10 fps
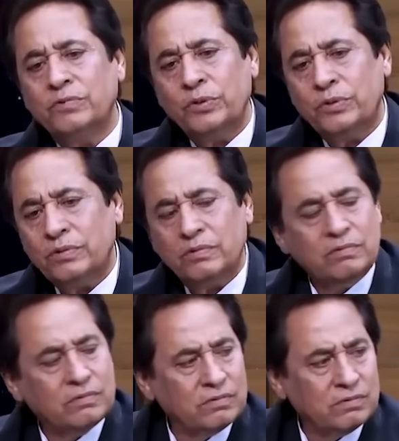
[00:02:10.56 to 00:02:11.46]
वो
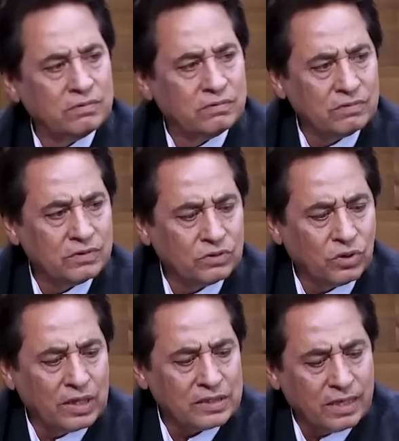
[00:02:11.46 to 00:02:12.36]

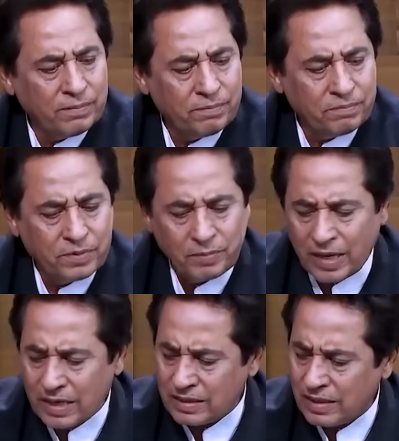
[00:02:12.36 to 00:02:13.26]
थोड़ा सा
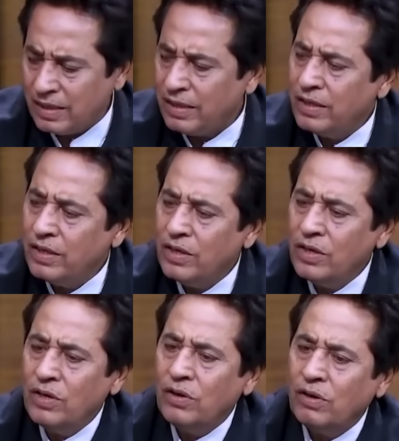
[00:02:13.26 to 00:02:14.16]
बीमार थे
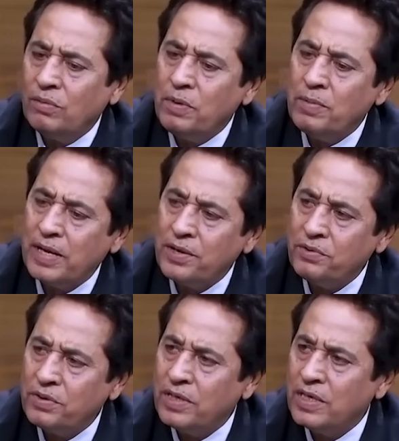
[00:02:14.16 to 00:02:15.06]
और बीमारी
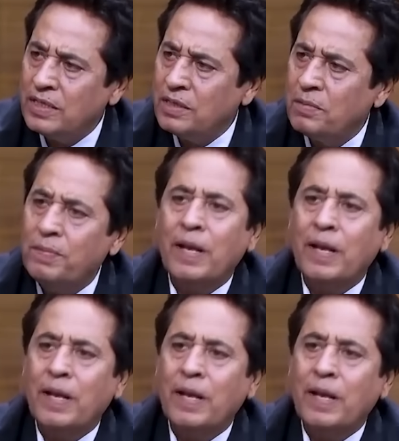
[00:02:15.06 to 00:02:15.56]
उनकी ये थी कि